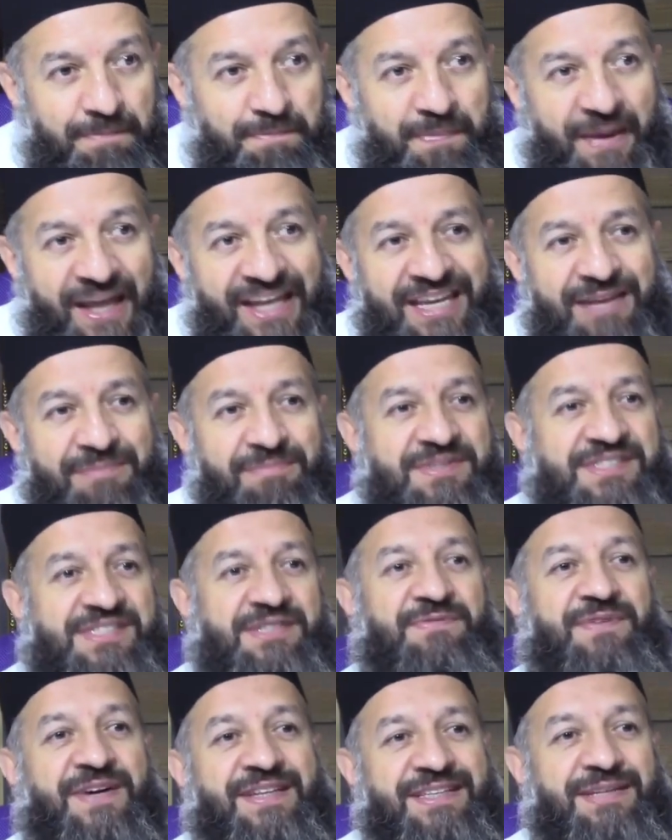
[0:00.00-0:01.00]
benim
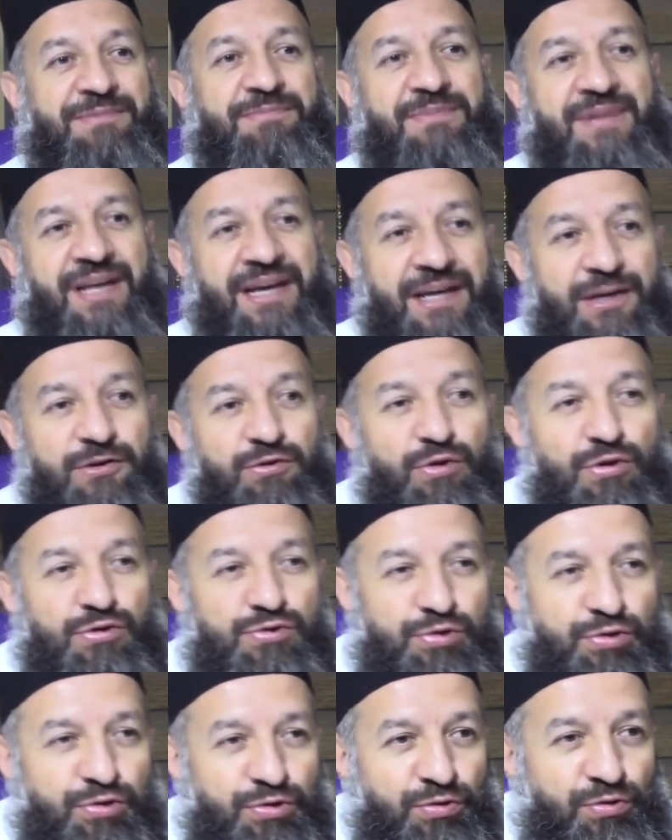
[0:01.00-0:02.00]
sıfatımla
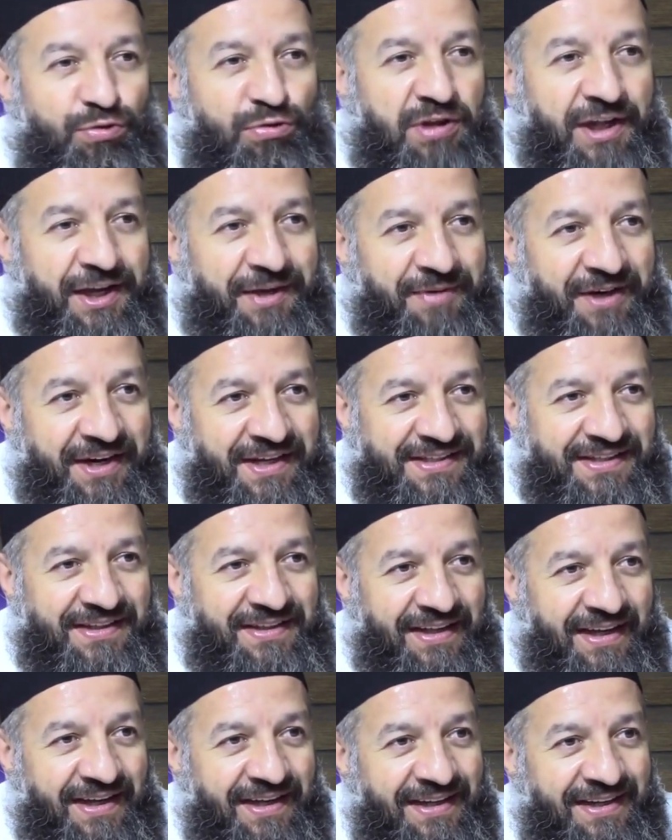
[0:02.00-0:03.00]
gözük kullarım
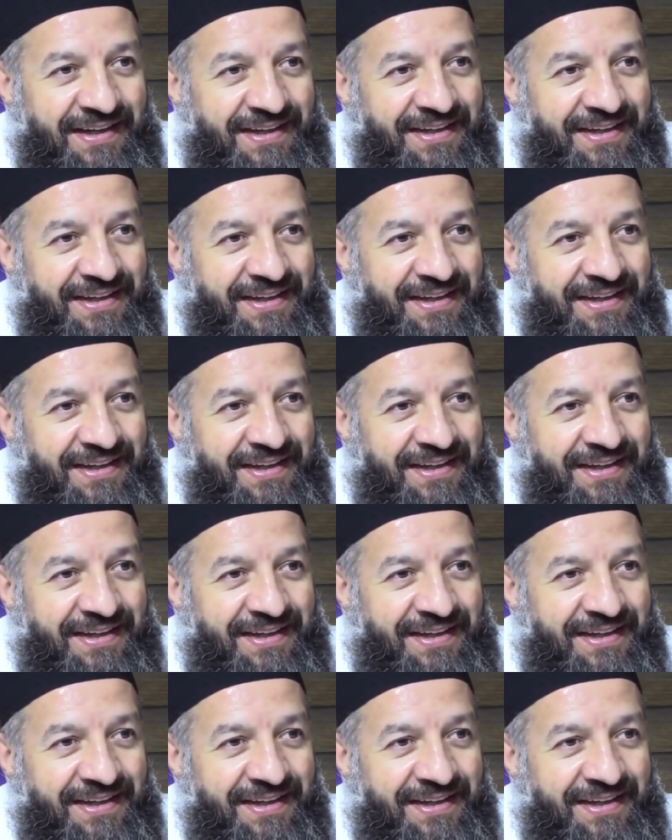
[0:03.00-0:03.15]
arasında.